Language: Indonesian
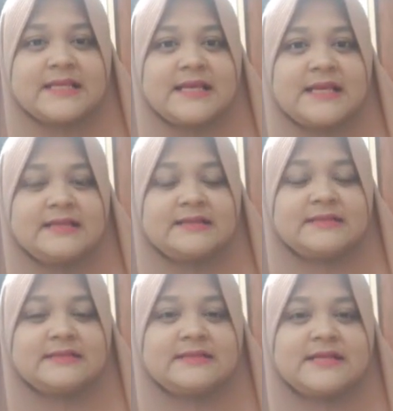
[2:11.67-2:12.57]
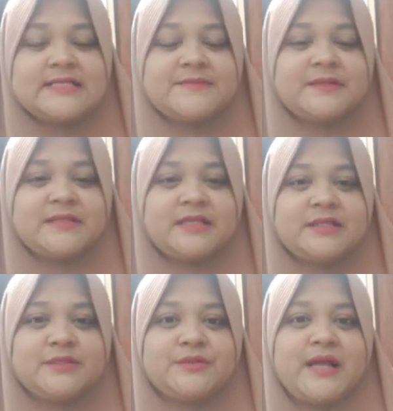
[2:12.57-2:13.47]
nah dengan seperti
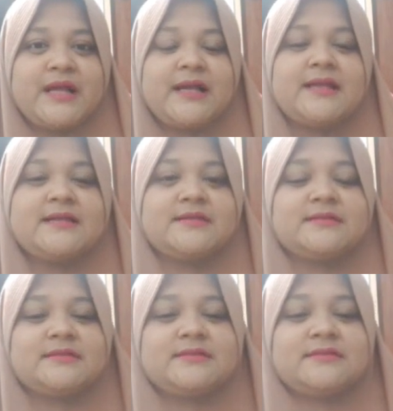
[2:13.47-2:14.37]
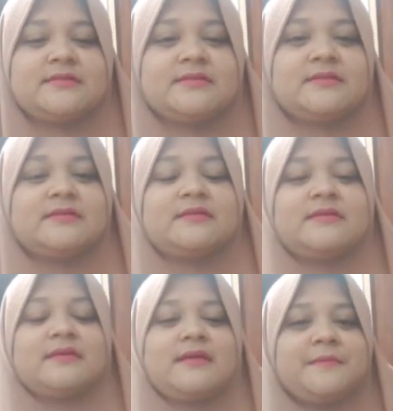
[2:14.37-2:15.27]
itu akan
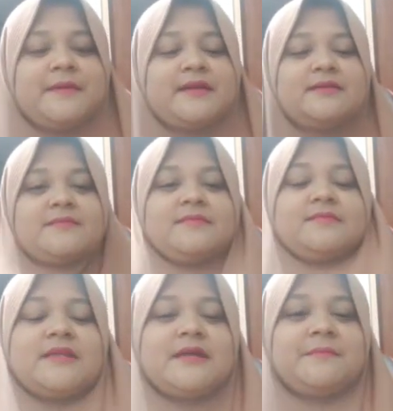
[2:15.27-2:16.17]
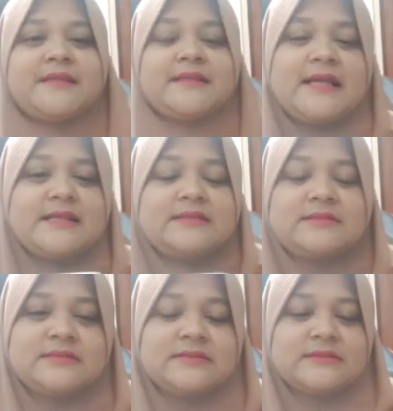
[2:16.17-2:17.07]
apa mendapatkan
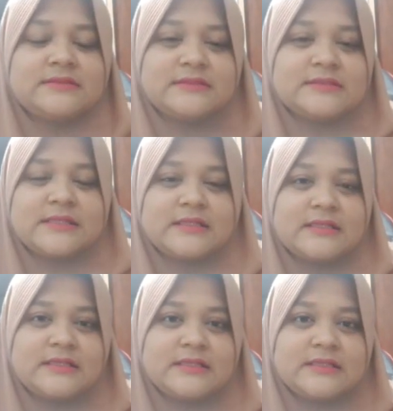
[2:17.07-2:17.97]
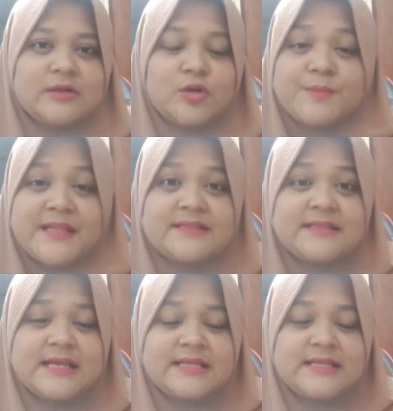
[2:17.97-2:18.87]
uh, obat
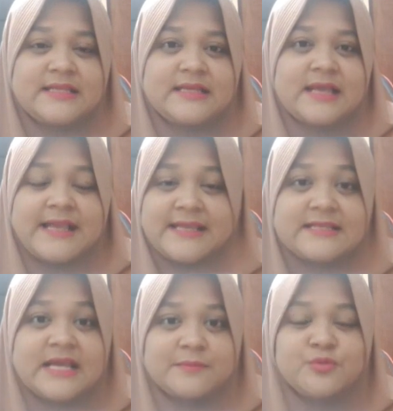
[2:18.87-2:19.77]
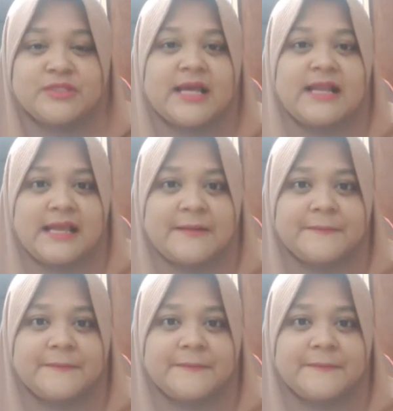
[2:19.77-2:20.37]
dari ayat garputala.